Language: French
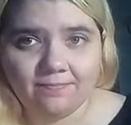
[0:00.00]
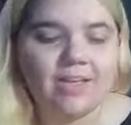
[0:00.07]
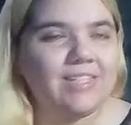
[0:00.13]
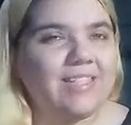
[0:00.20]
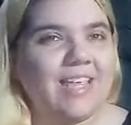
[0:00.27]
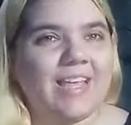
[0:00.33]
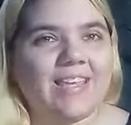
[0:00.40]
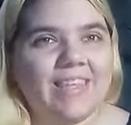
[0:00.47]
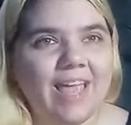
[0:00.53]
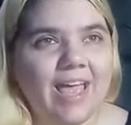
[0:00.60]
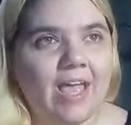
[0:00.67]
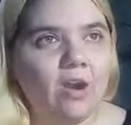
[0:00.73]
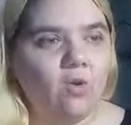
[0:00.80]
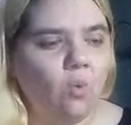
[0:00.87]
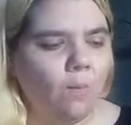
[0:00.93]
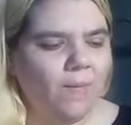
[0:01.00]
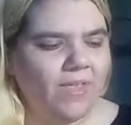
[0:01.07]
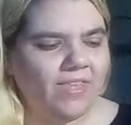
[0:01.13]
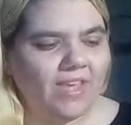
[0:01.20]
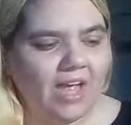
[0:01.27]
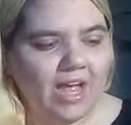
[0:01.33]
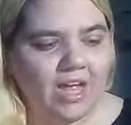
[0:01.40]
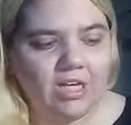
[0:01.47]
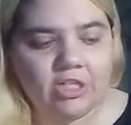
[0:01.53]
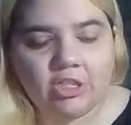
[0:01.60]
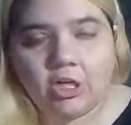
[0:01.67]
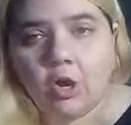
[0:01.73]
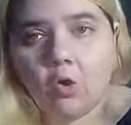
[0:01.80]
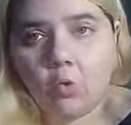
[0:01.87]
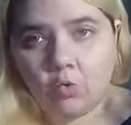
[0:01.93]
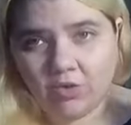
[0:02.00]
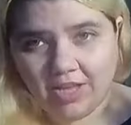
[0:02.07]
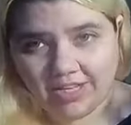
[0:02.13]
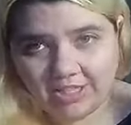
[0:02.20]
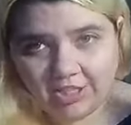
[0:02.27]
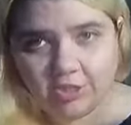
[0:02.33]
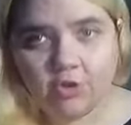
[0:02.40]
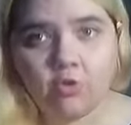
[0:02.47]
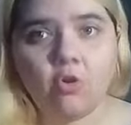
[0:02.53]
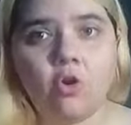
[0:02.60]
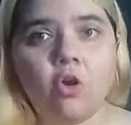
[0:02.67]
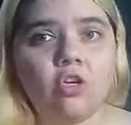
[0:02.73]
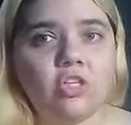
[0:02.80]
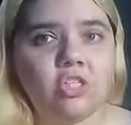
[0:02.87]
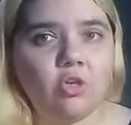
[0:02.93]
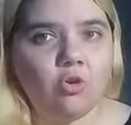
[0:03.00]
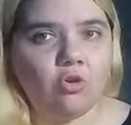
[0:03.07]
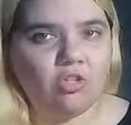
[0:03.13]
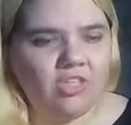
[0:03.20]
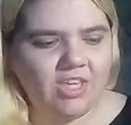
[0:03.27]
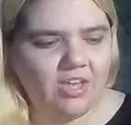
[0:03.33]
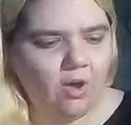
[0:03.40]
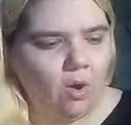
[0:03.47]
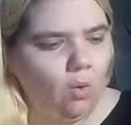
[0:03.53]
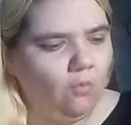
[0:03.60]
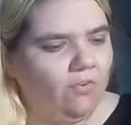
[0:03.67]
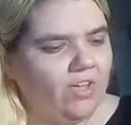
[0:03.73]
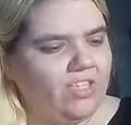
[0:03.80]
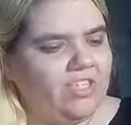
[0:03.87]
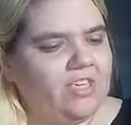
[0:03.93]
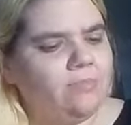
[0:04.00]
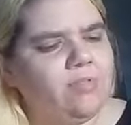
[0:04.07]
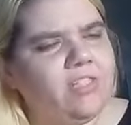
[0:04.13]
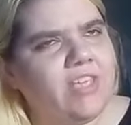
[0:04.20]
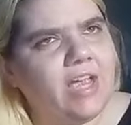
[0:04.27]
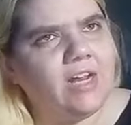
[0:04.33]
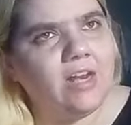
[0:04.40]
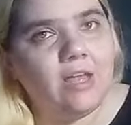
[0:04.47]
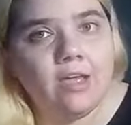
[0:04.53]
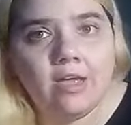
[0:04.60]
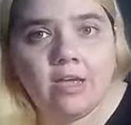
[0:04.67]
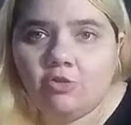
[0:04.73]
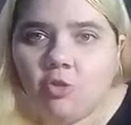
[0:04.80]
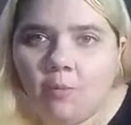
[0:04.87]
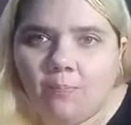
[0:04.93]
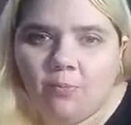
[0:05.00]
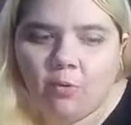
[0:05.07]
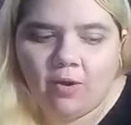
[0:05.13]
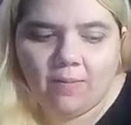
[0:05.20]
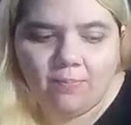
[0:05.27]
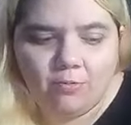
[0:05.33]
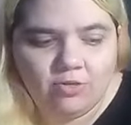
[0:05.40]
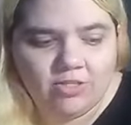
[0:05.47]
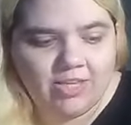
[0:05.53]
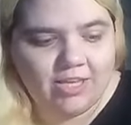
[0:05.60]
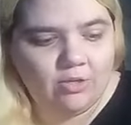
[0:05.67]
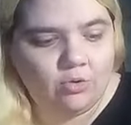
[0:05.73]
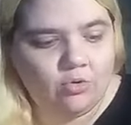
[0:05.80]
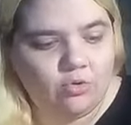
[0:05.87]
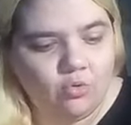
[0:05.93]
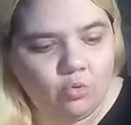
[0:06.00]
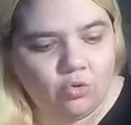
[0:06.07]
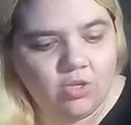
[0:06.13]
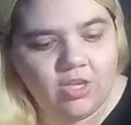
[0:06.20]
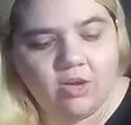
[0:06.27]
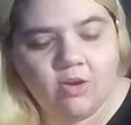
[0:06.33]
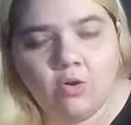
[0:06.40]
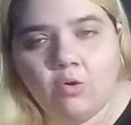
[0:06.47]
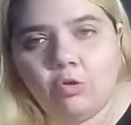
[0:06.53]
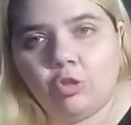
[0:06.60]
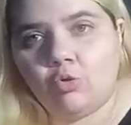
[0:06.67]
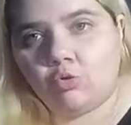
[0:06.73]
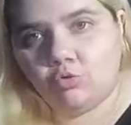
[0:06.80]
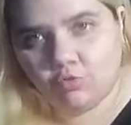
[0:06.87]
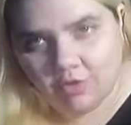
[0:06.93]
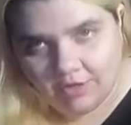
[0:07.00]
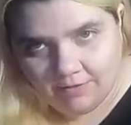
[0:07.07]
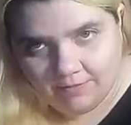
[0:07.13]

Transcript: Certains longs métrages audacieux sortis au XXe siècle ne pourraient plus être tournés aujourd'hui.